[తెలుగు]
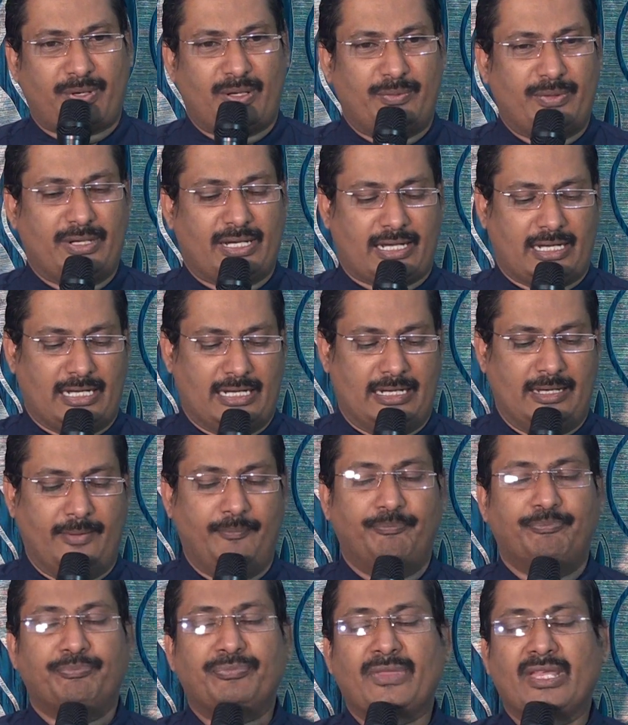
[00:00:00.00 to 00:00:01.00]
ప్రభు యొక్క
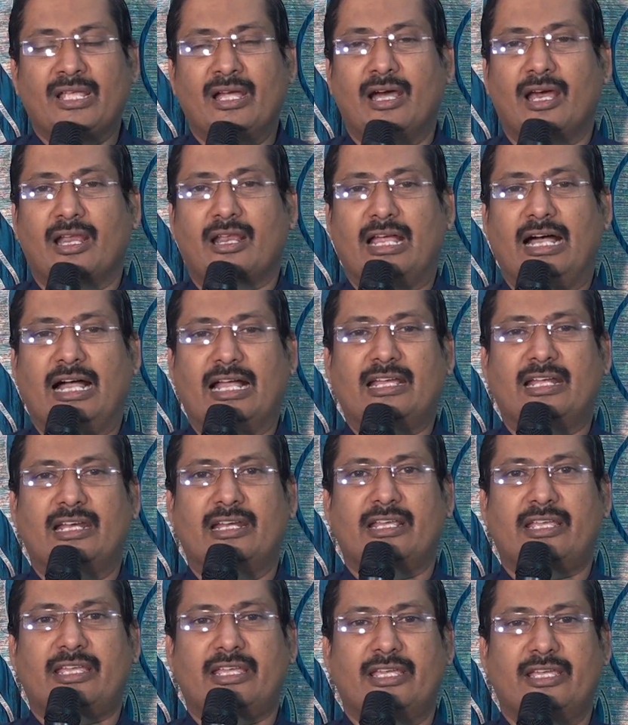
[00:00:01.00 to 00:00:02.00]

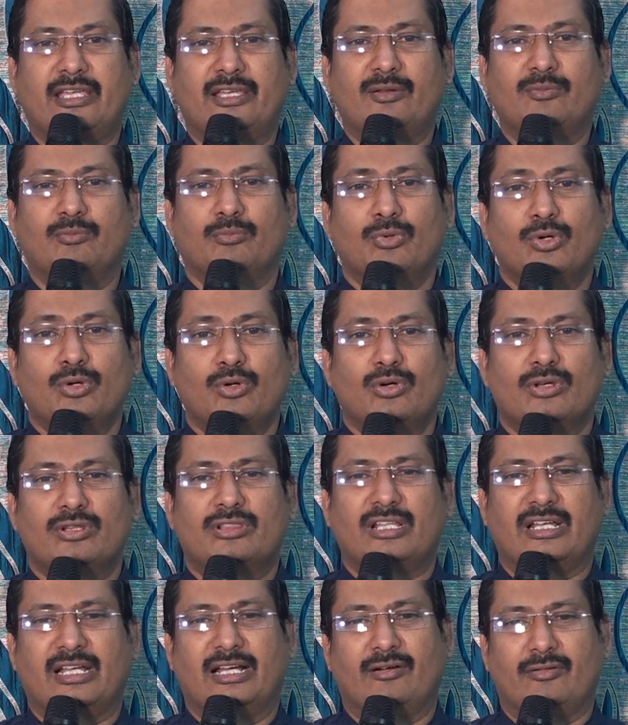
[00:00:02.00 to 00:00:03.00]
రాకడికి
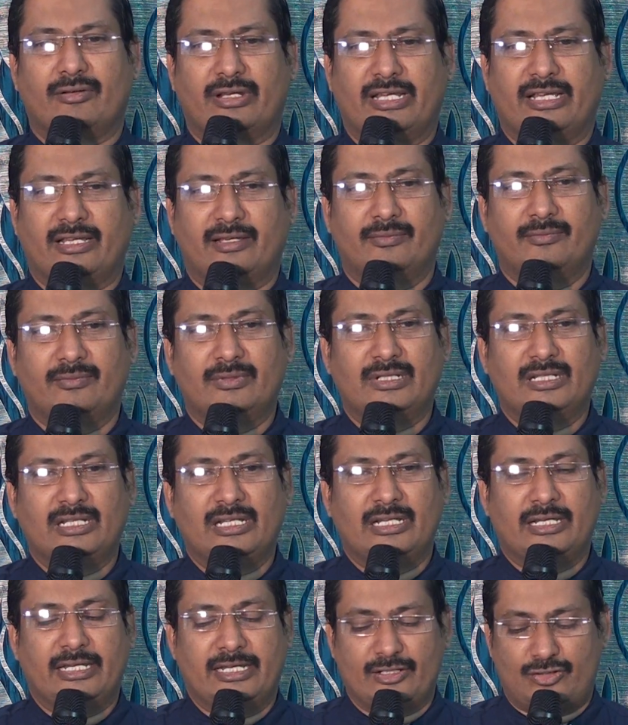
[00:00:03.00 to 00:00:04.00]
ముంగుర్తుగా ఉన్నాయి
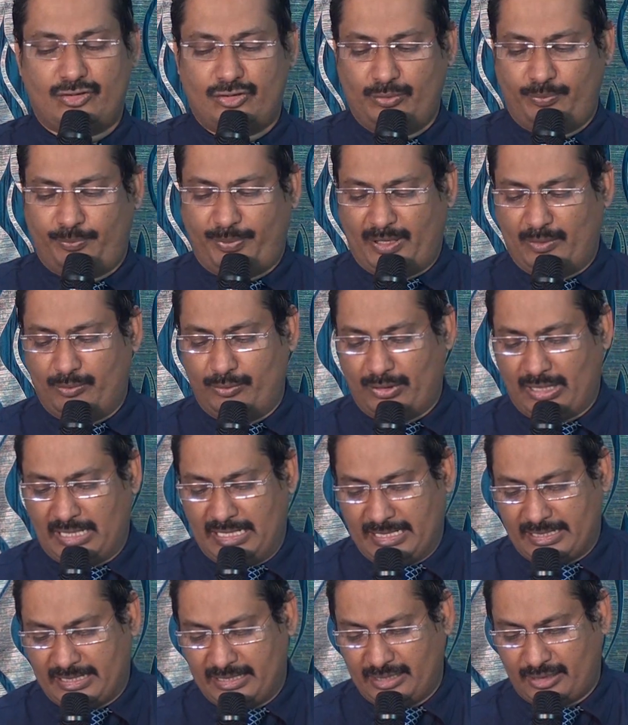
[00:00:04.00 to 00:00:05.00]
యేసు ప్రభు
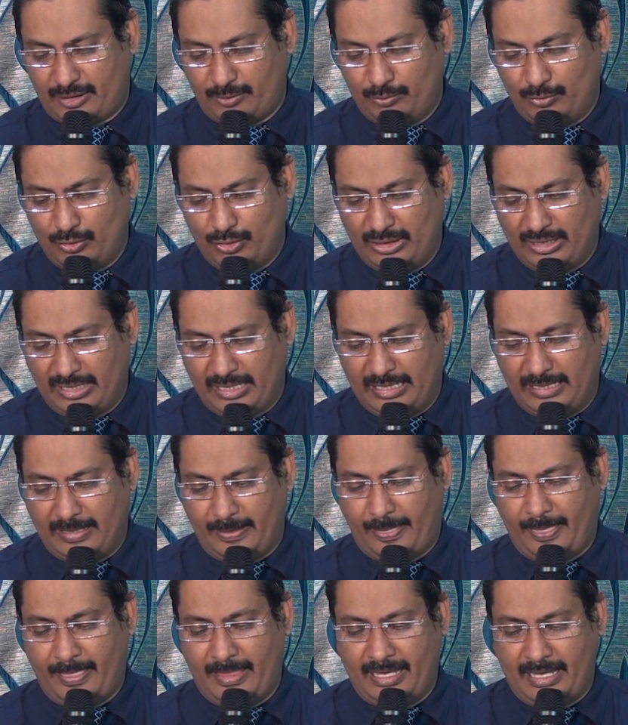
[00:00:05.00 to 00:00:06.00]
రాకడికి ముందుగా
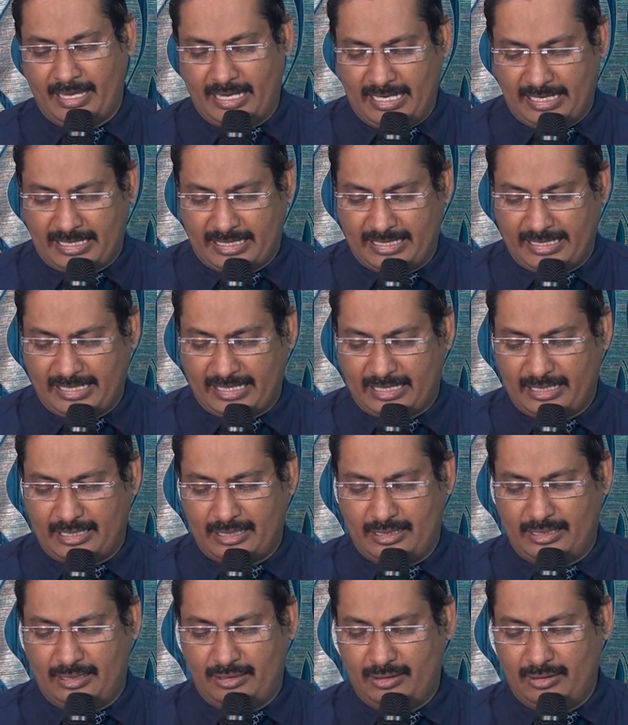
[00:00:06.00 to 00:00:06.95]
అక్కడక్కడ